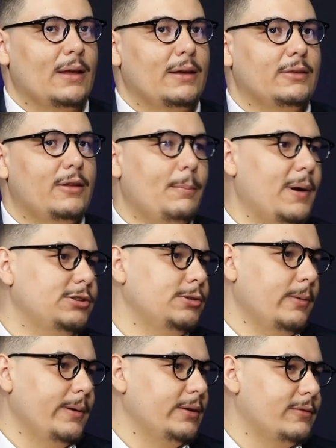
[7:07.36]
Então, a partir
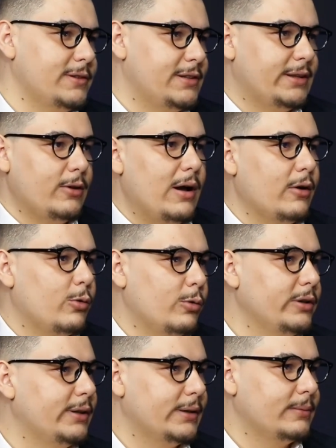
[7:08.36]
do momento que você tem uma
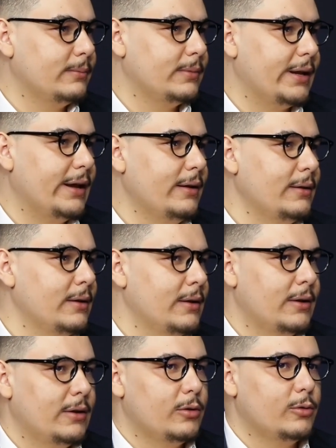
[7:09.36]
conta, né,
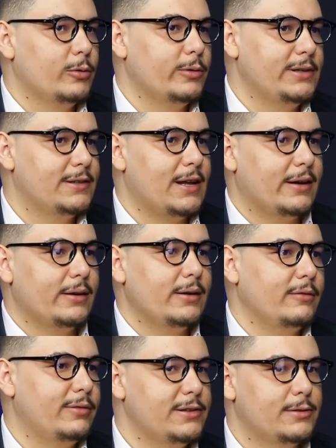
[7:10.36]
no
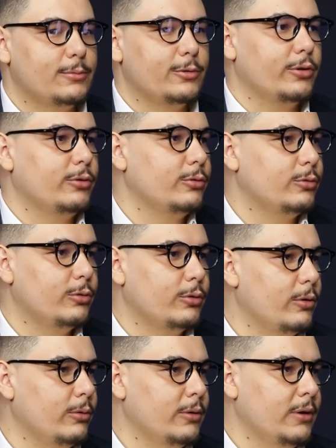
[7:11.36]
Instagram, no Facebook ou no
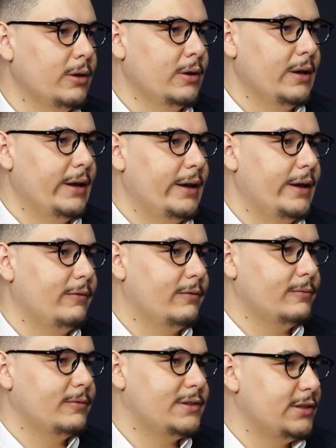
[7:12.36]
Google, você,
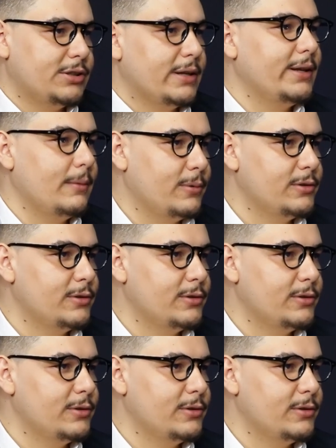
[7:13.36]
você já tem a